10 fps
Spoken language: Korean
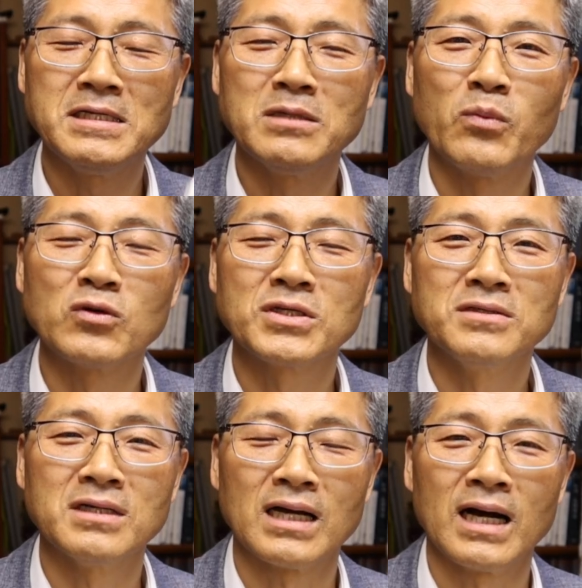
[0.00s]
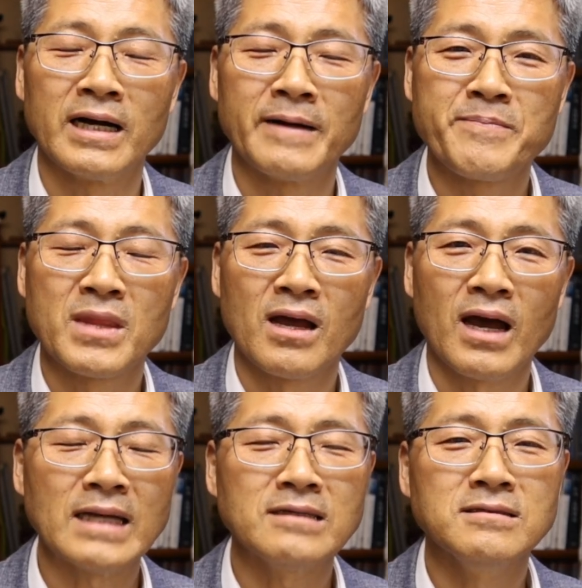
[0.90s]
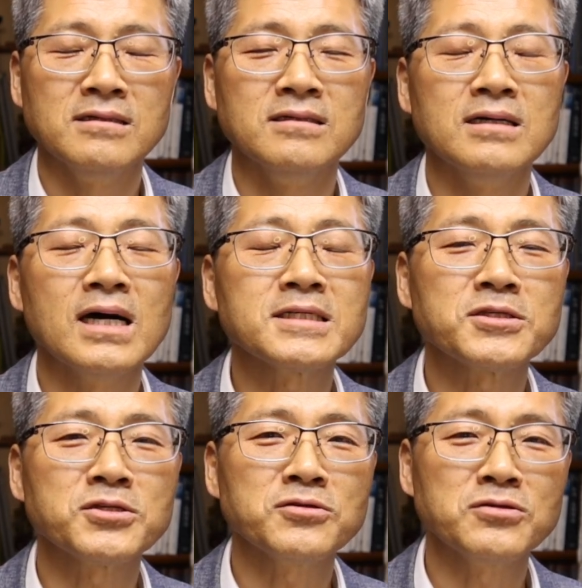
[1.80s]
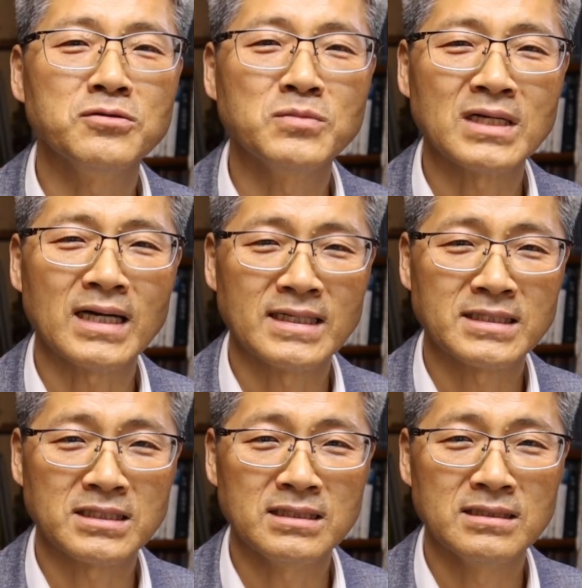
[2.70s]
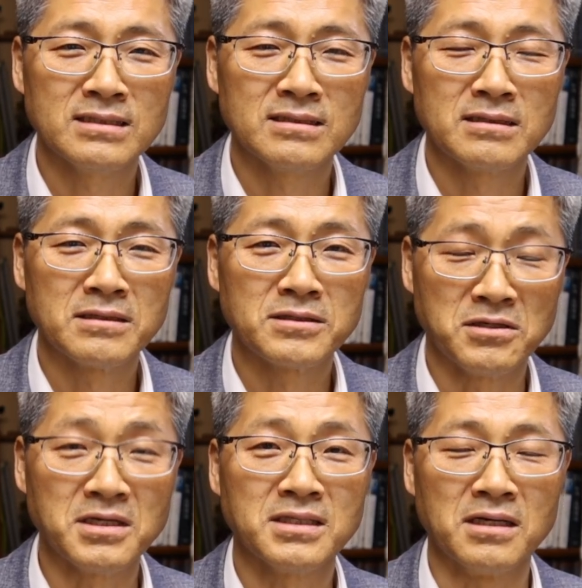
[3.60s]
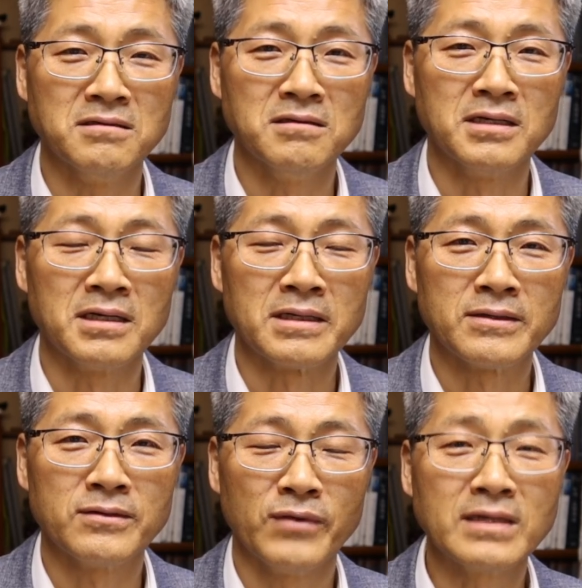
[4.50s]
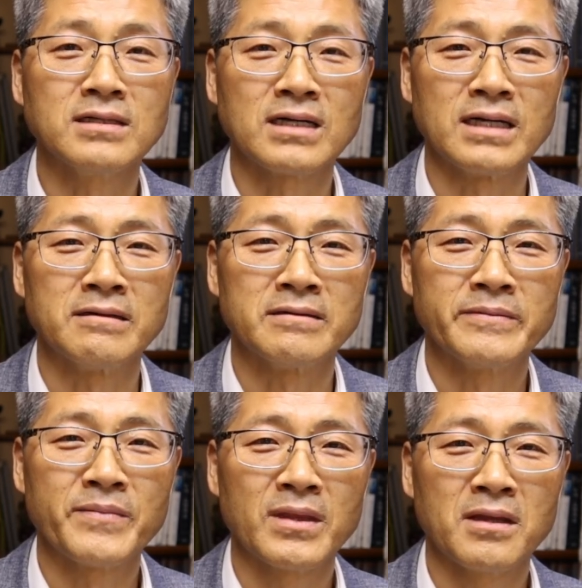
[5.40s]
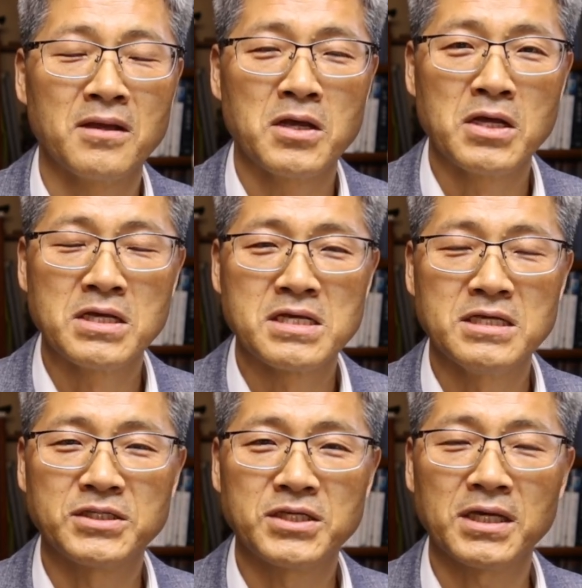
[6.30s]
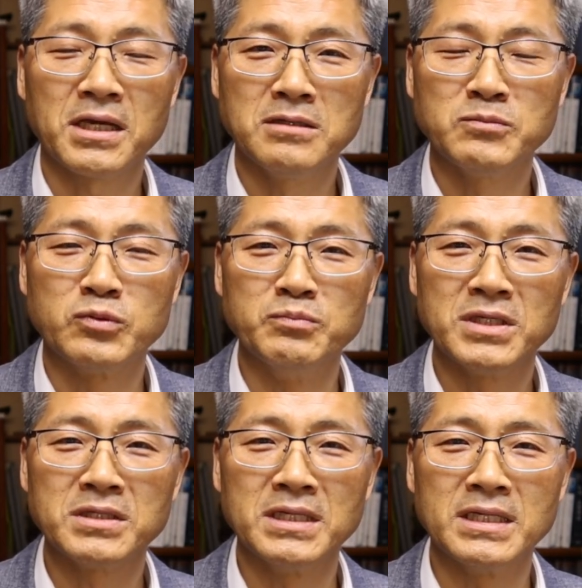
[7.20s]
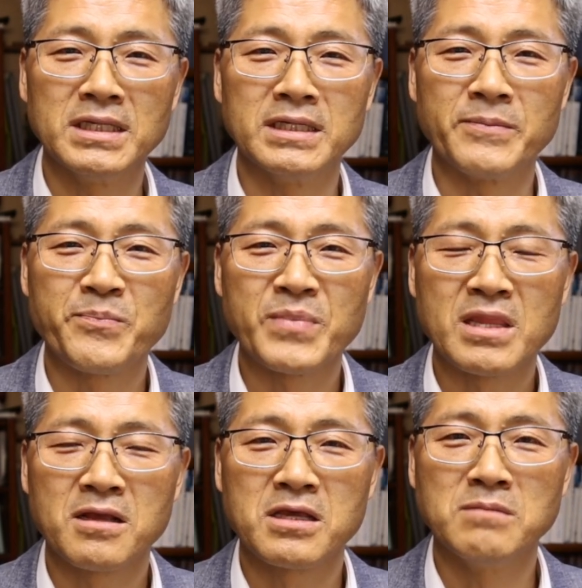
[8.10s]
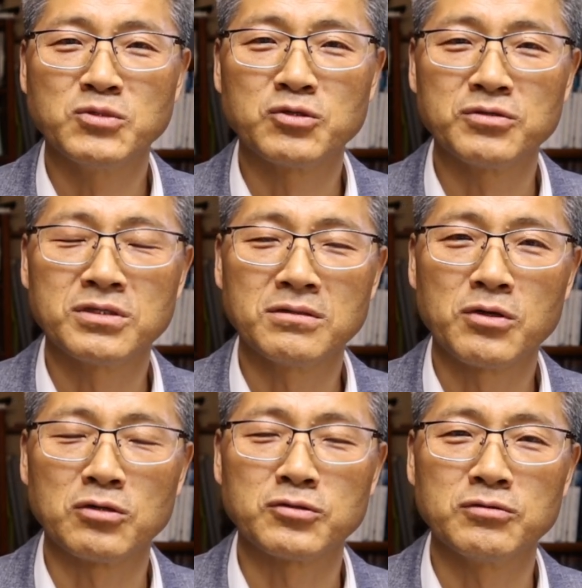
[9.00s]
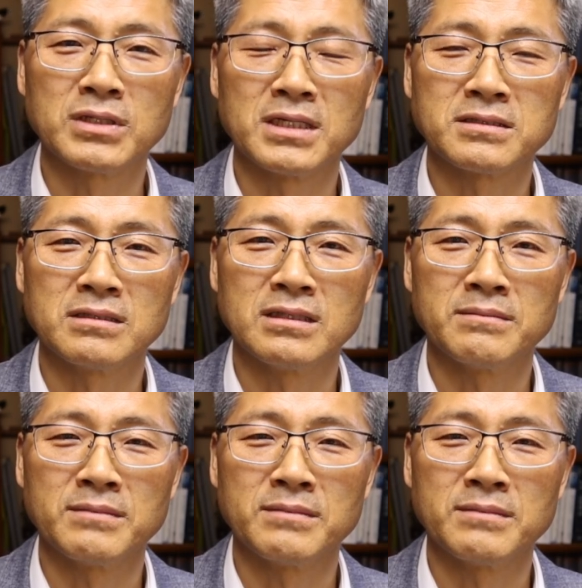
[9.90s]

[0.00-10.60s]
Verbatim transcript: 보셨는가 하는 의아스러움까지 들게 되는 거예요. 왜 그럴까요? 이 책에는 분명히 김순성 교수님께서